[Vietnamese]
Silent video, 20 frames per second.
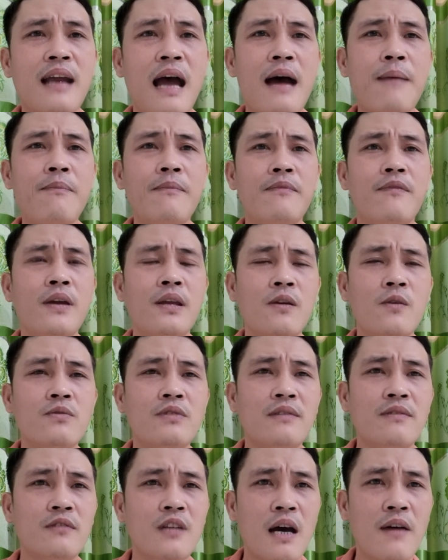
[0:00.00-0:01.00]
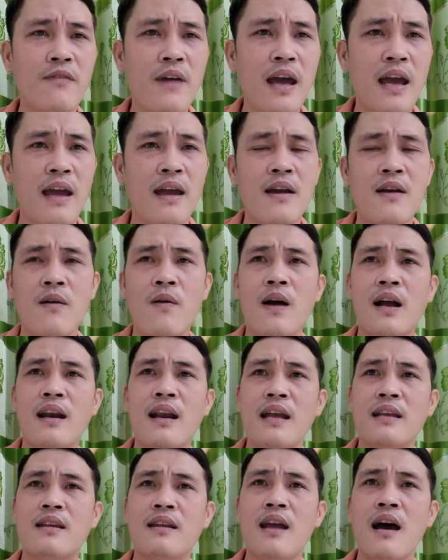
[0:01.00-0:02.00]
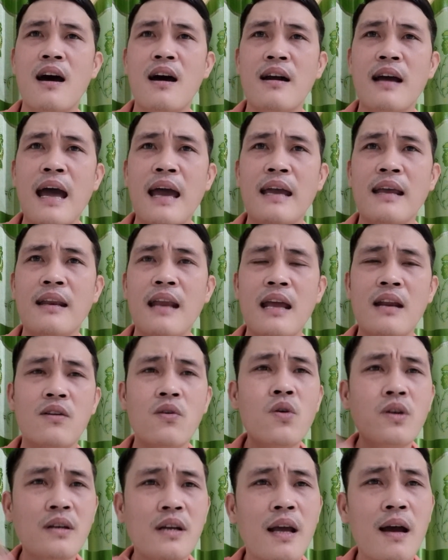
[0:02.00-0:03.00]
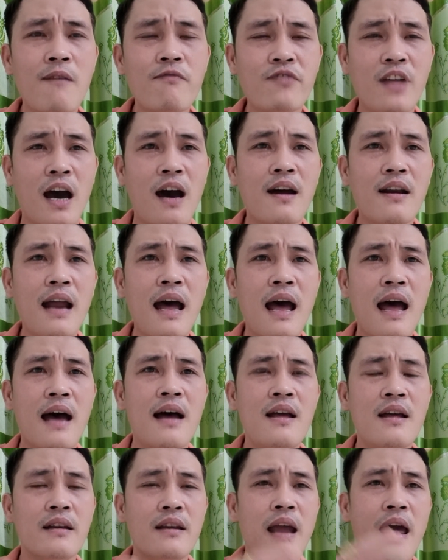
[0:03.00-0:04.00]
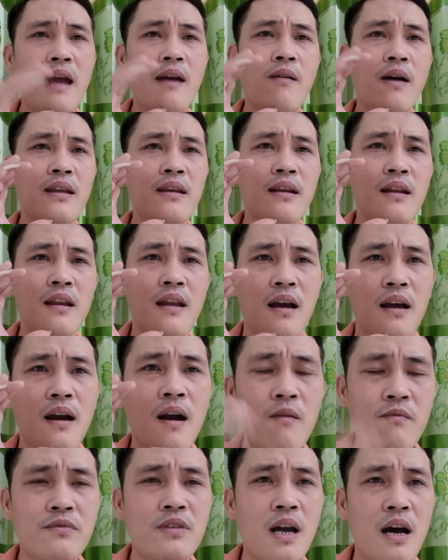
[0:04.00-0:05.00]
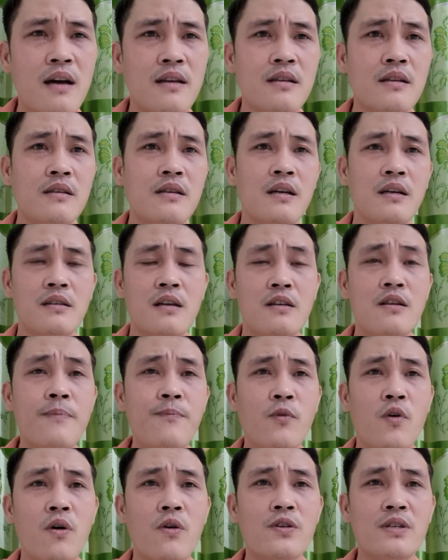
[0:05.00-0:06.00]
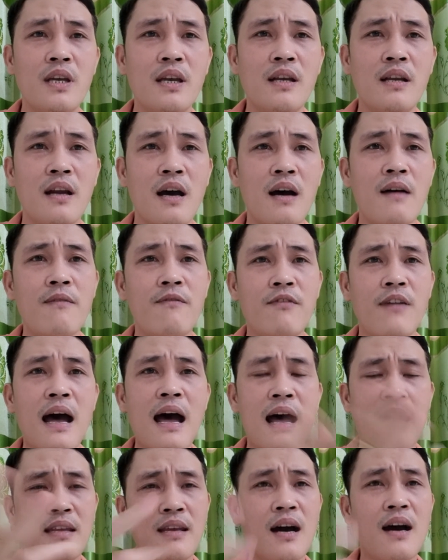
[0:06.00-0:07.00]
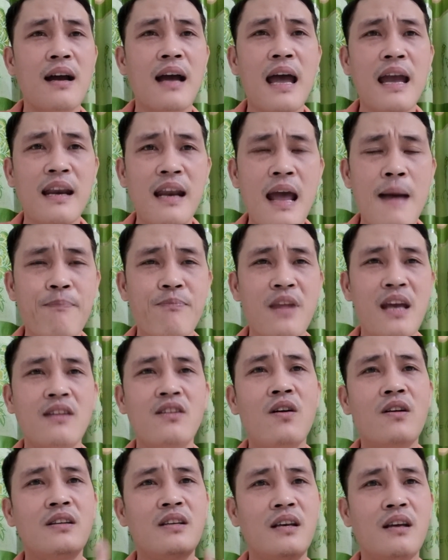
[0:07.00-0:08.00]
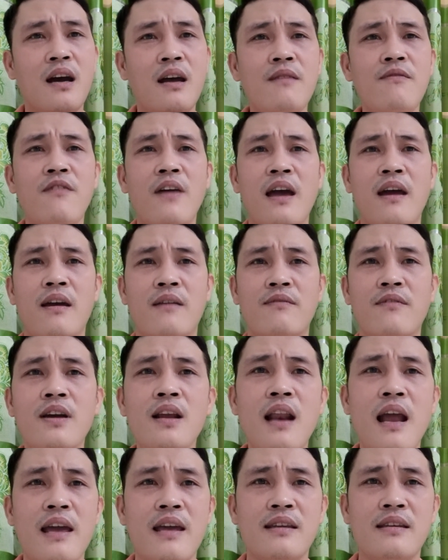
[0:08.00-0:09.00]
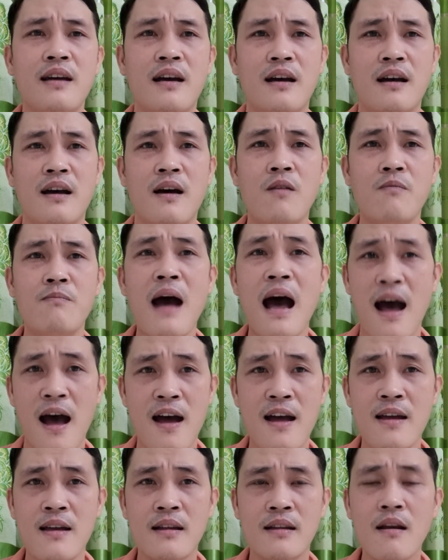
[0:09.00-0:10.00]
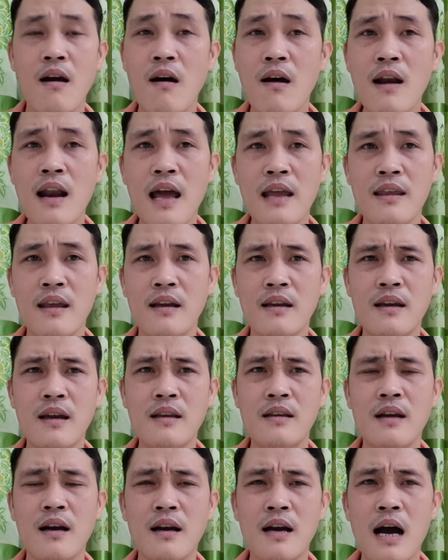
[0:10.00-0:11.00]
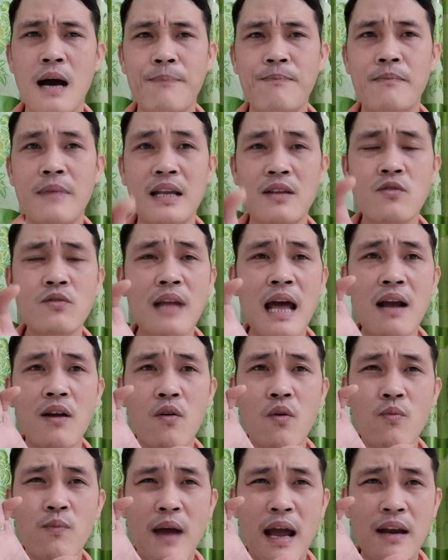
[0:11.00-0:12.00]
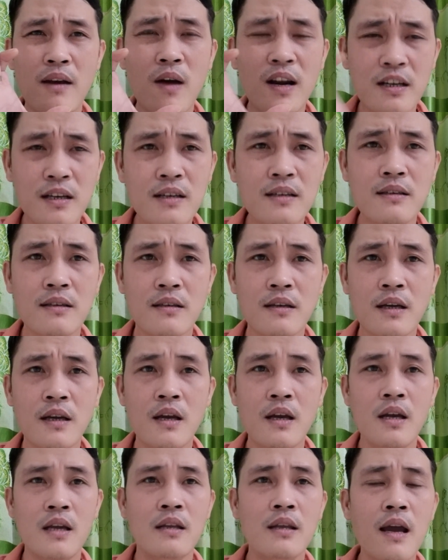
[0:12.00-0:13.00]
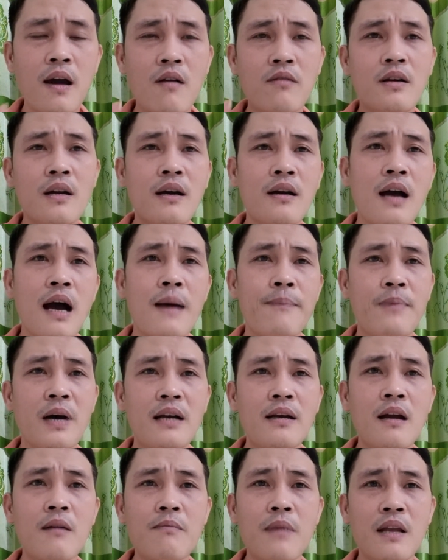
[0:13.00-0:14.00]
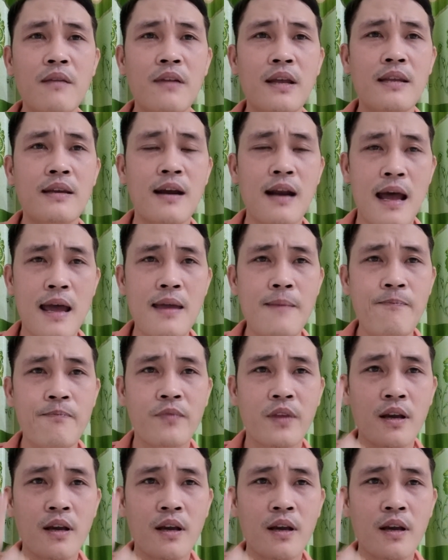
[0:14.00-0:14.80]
trả phi nhung trở về hoặc là chờ ngày để rút cái ống thở ra để gọi như là không trợ sự trợ giúp của oxy nữa và chờ ngày đẹp để cho chị ấy về với lại à, ông bà đó là những cái trường hợp mà chúng ta cũng phải đoán trước nhiều trường hợp ở trong bệnh viện chợ rẫy